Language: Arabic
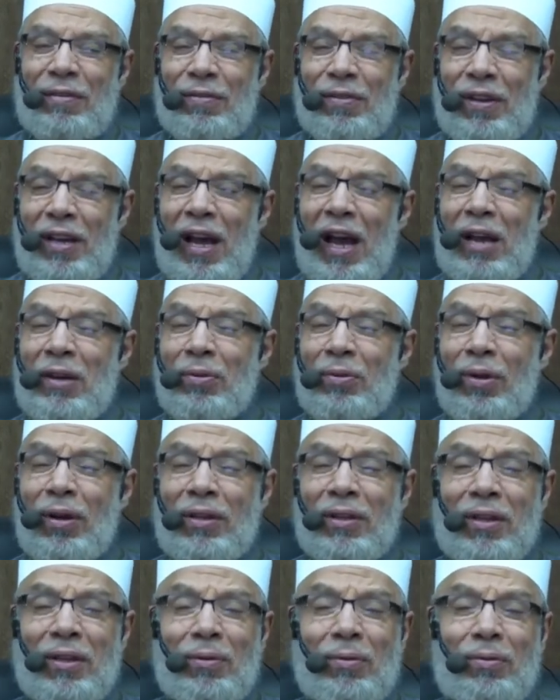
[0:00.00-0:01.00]
فيها
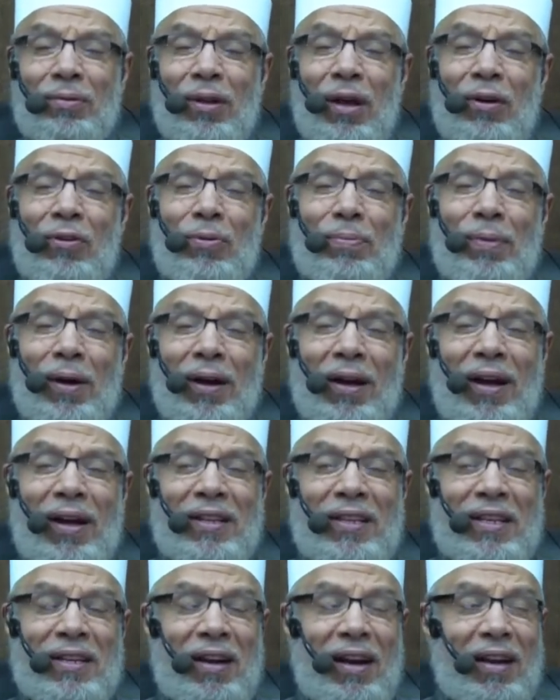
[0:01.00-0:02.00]
يقدر الله
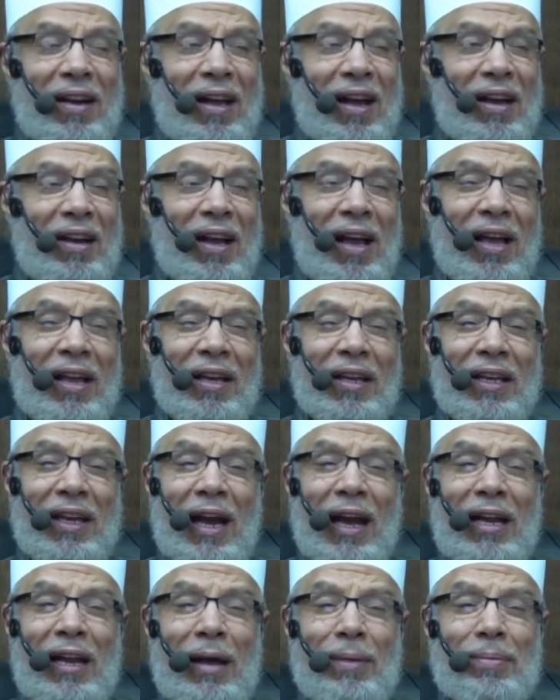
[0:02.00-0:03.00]
مقادير الخلائق
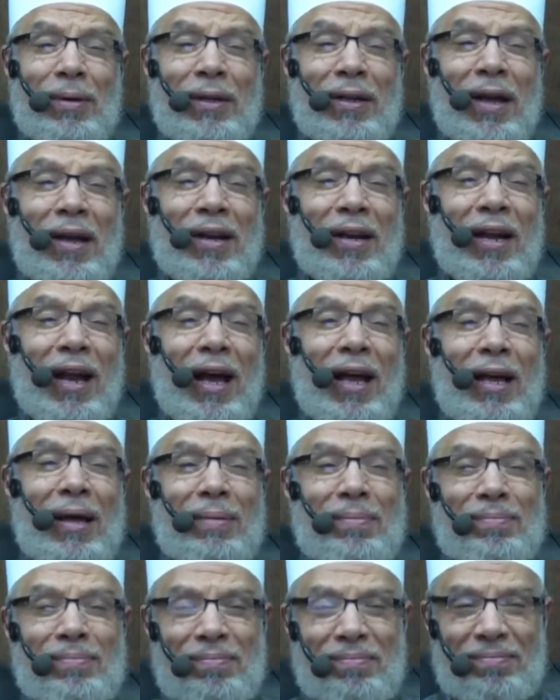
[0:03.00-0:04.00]
على مدار
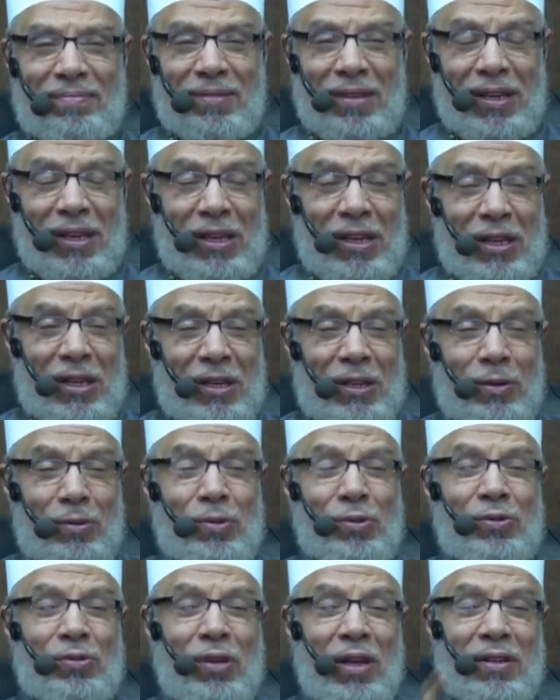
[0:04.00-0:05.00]
العام
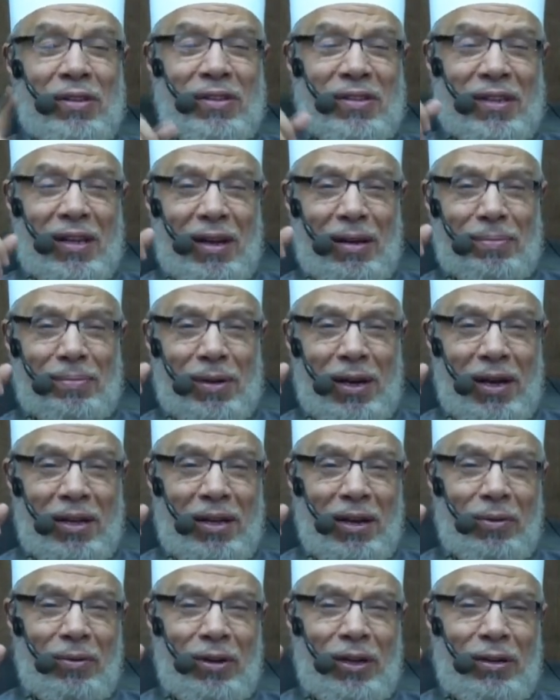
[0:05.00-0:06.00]
يستنسخ من
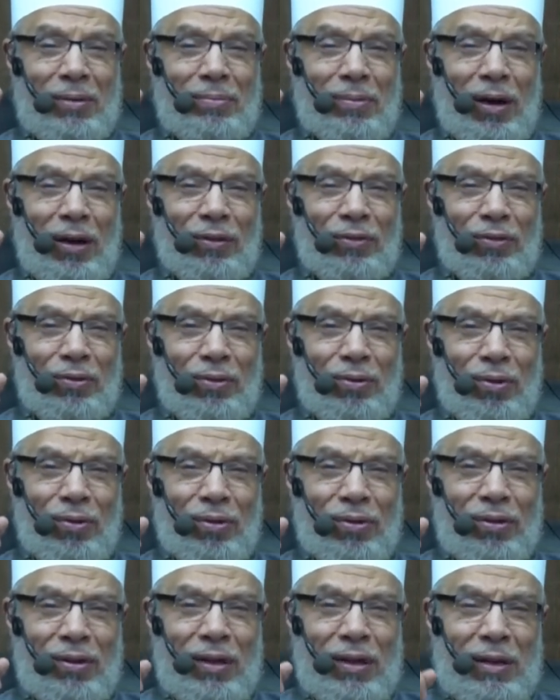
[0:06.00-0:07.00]
اللوح
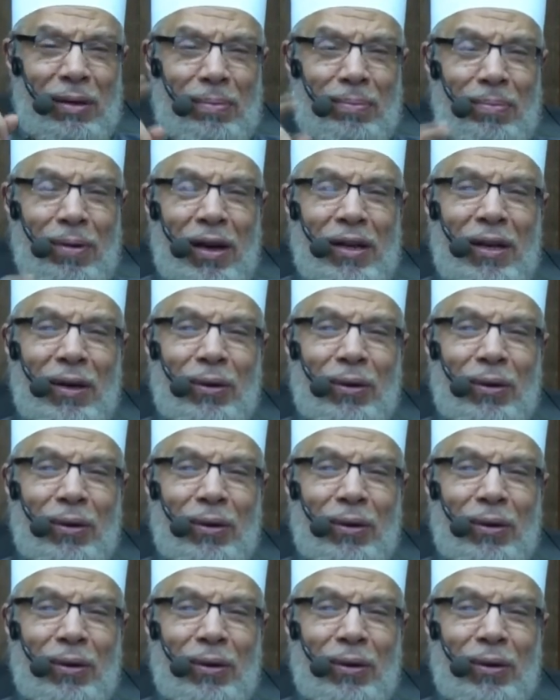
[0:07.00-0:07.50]
المحفوظ ما